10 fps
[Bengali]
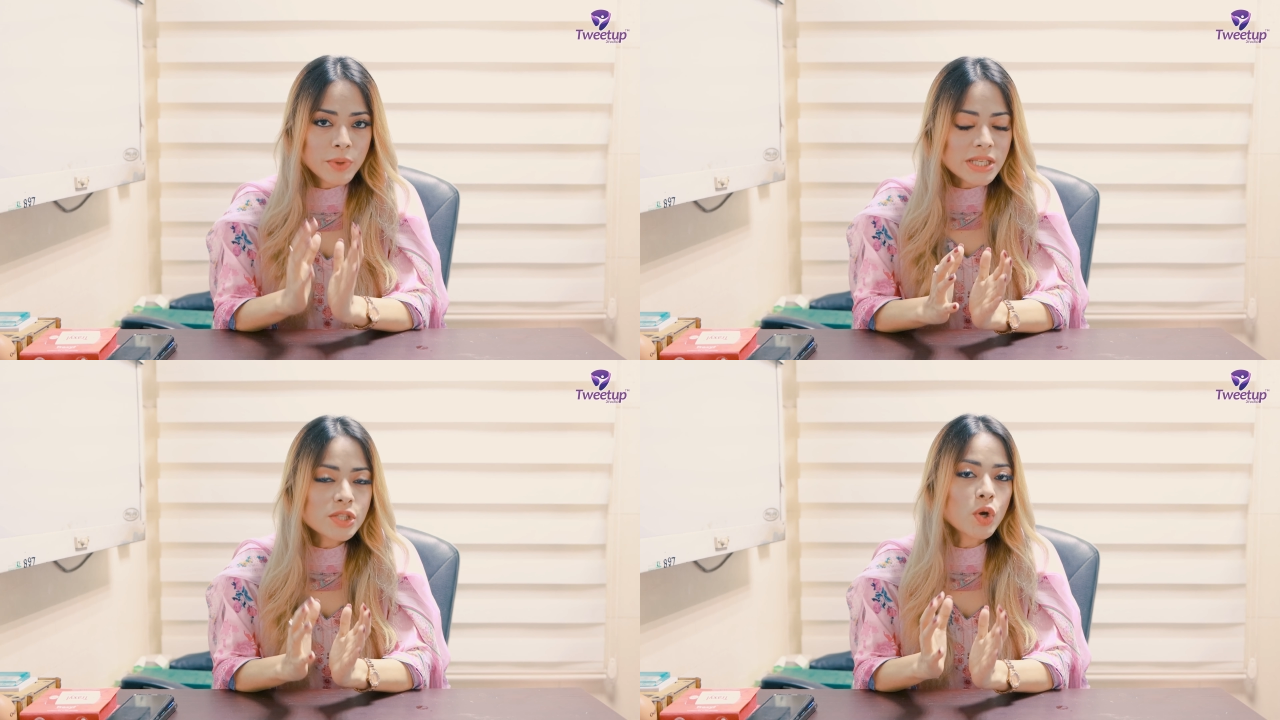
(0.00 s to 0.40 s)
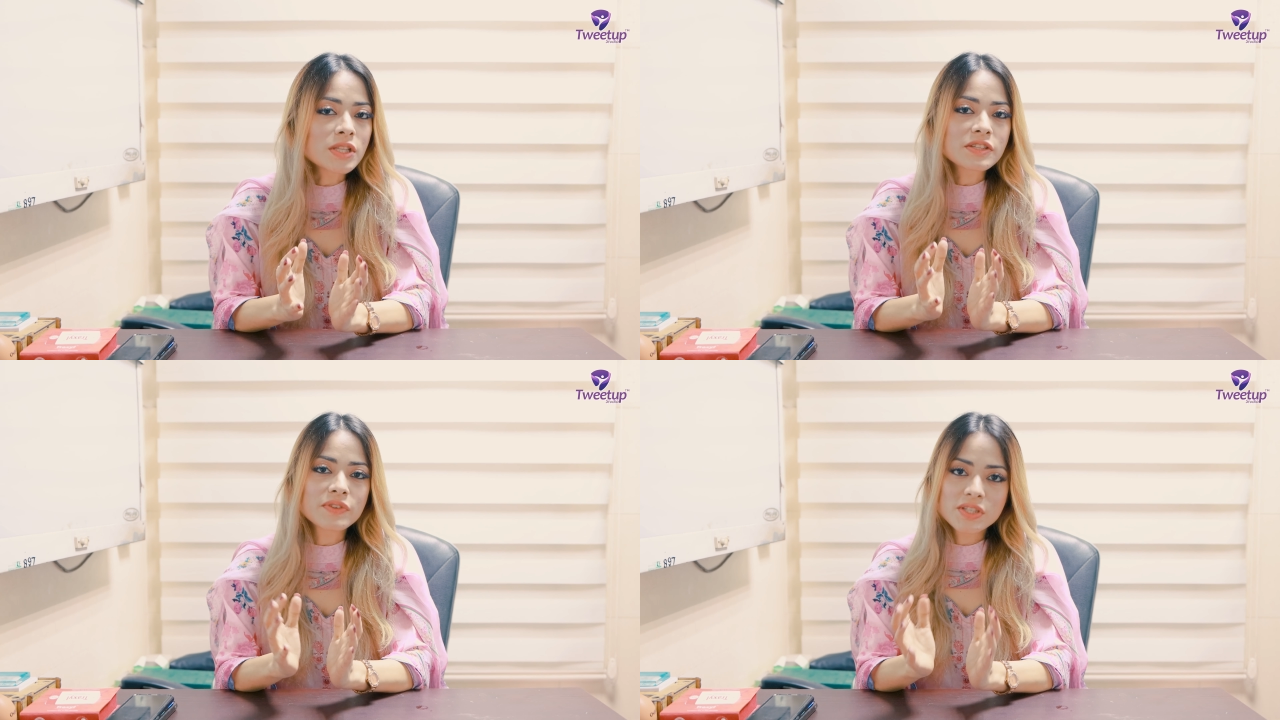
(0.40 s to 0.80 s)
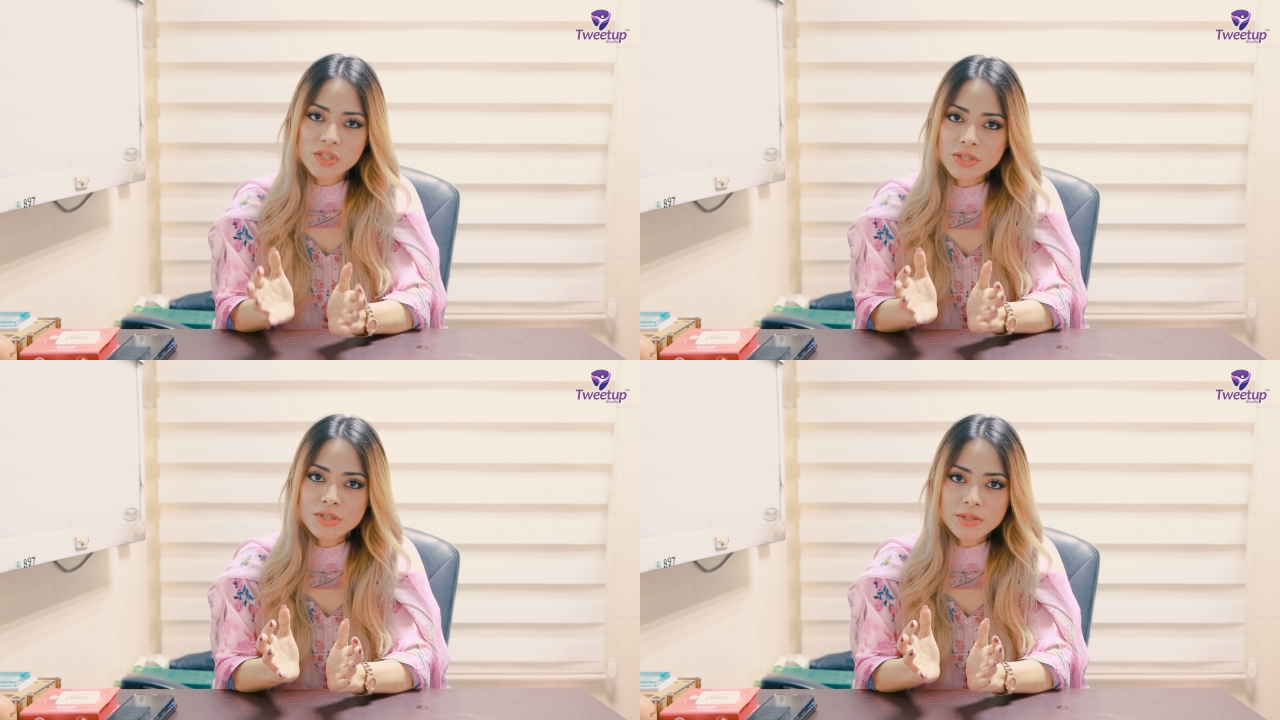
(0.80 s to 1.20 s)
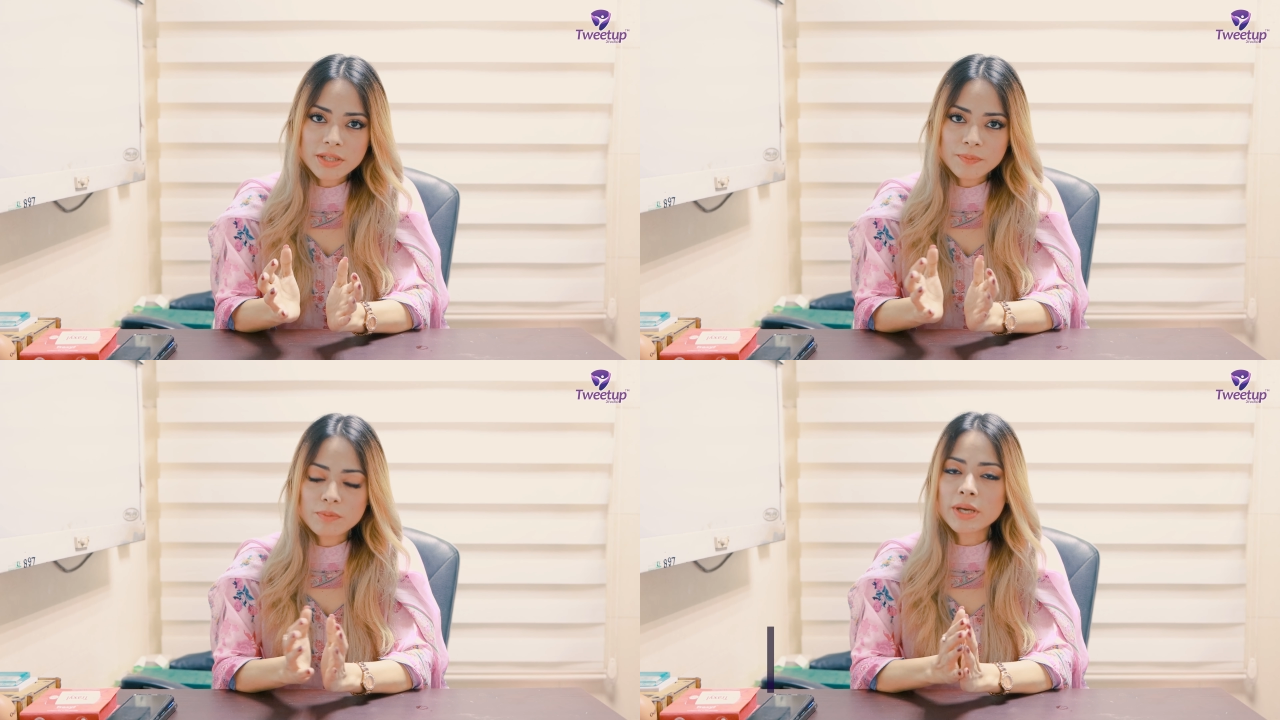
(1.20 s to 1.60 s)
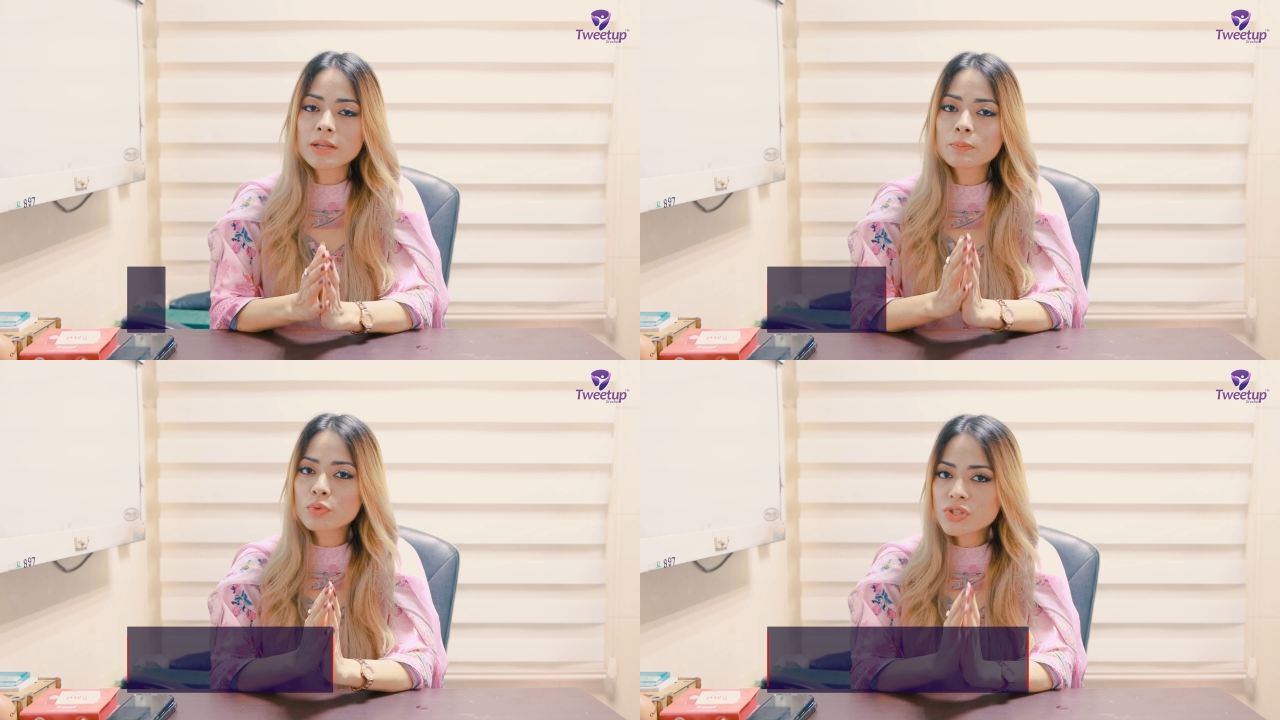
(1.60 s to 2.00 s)
ব্রেস্ট কনজার্ভিং সার্জারি
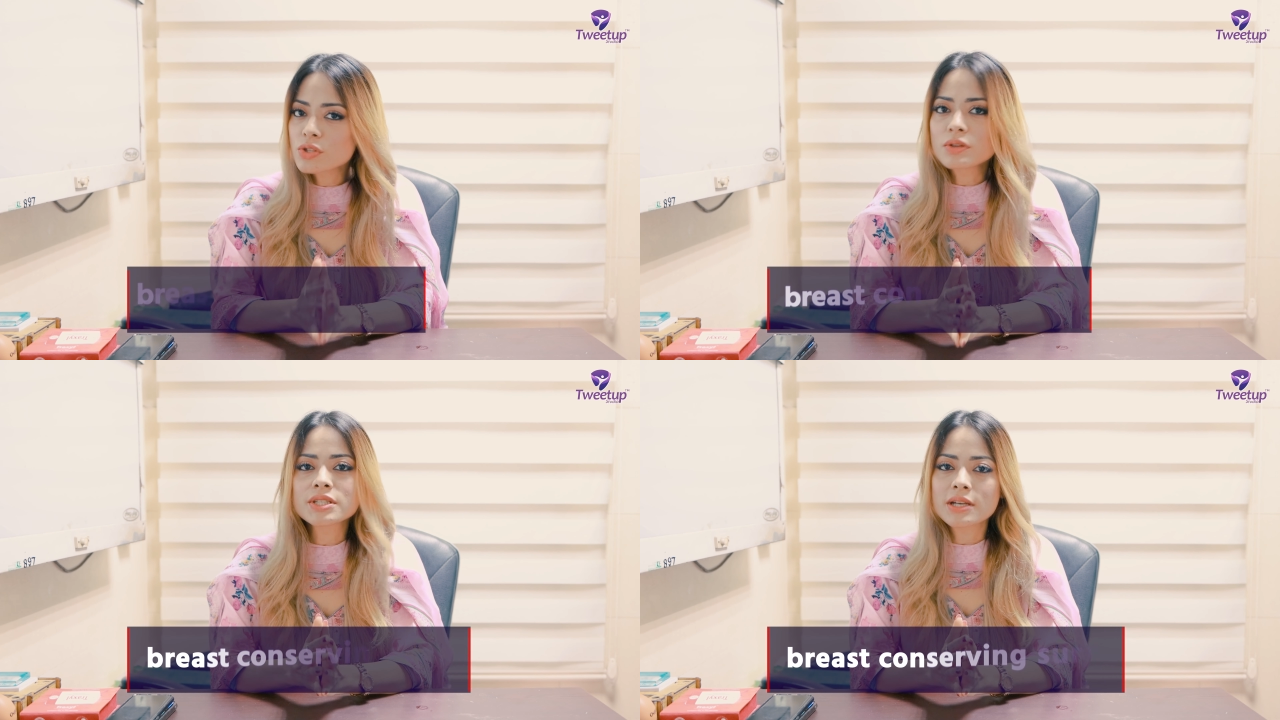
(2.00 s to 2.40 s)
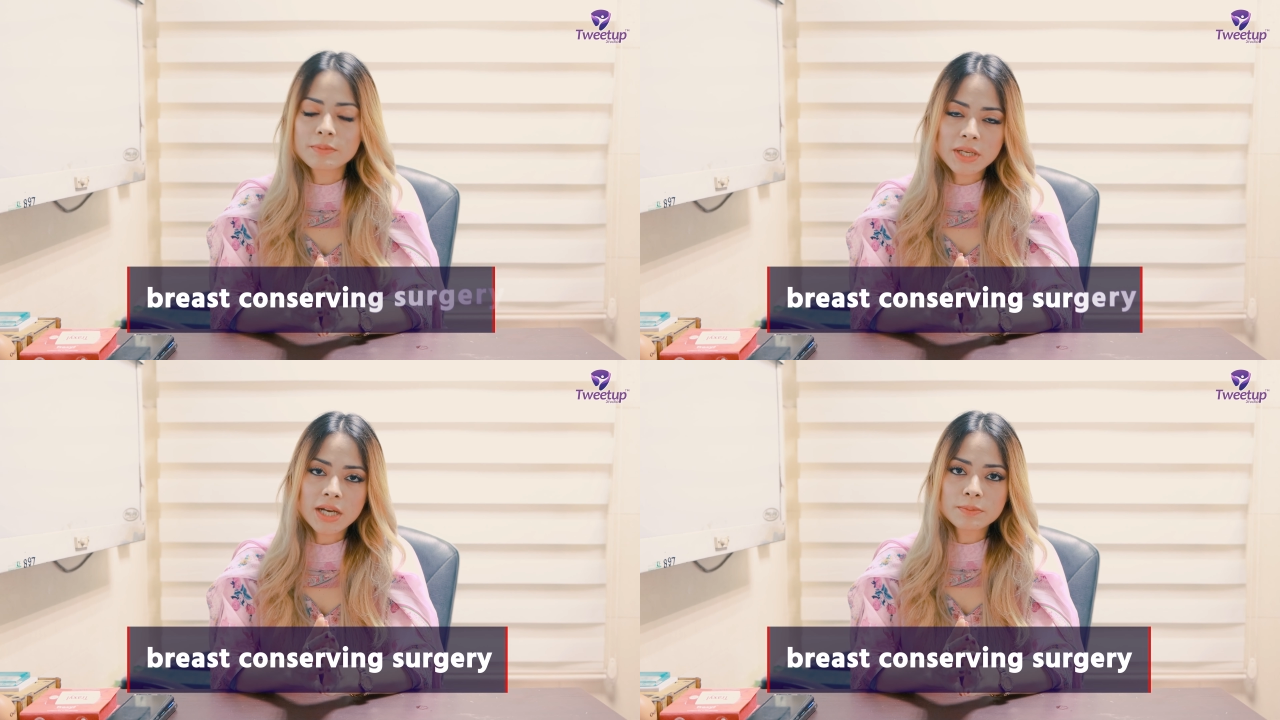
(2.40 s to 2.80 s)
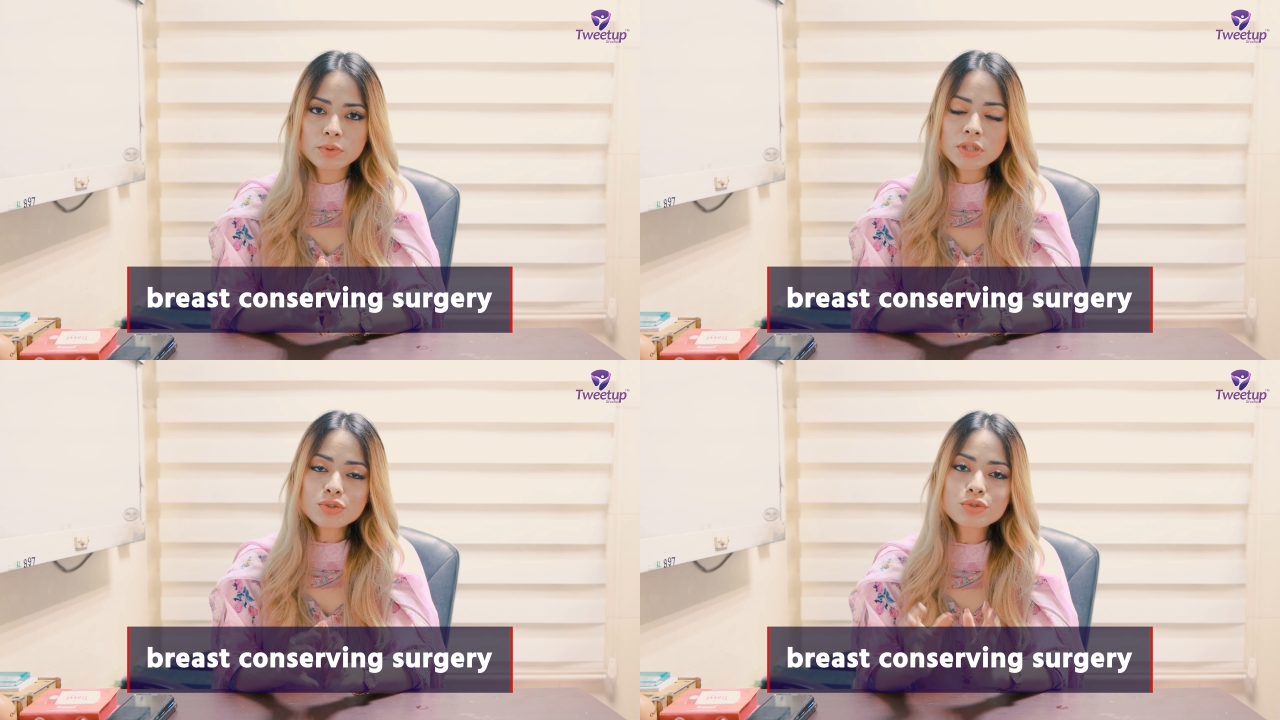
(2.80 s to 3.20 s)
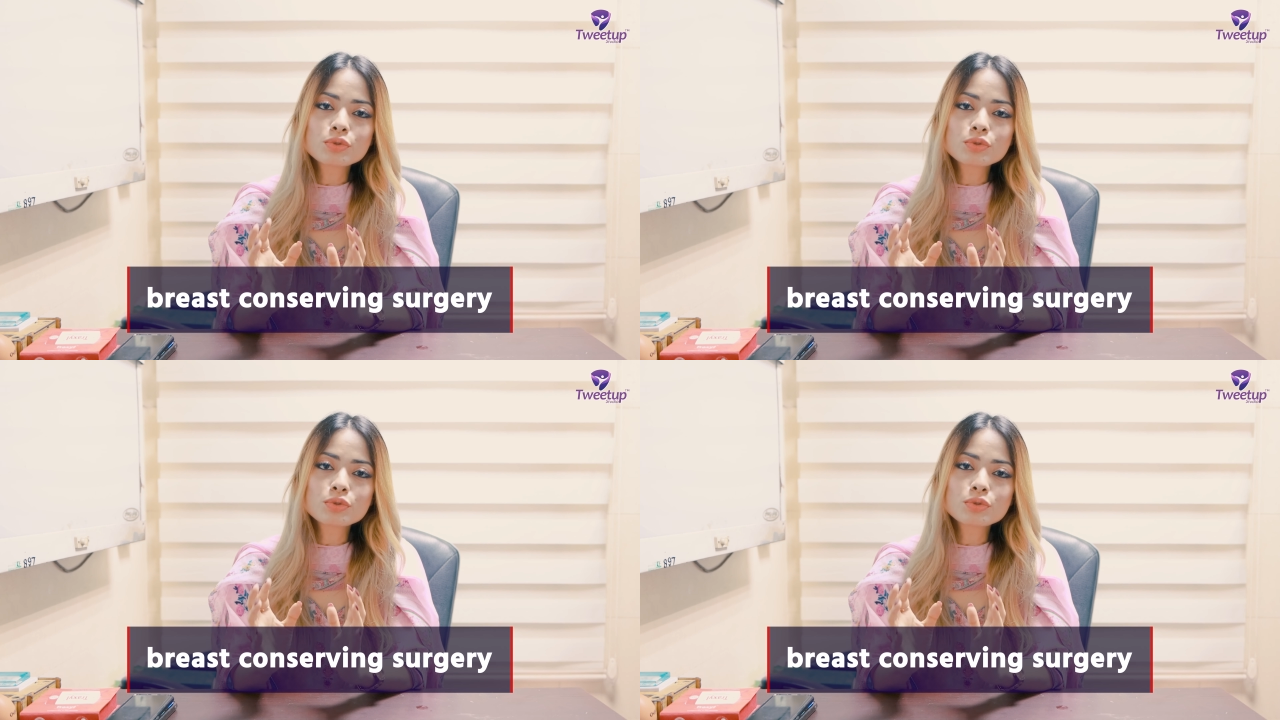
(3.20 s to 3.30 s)
মানে পুরো স্তনটাকে আমরা কাটবো না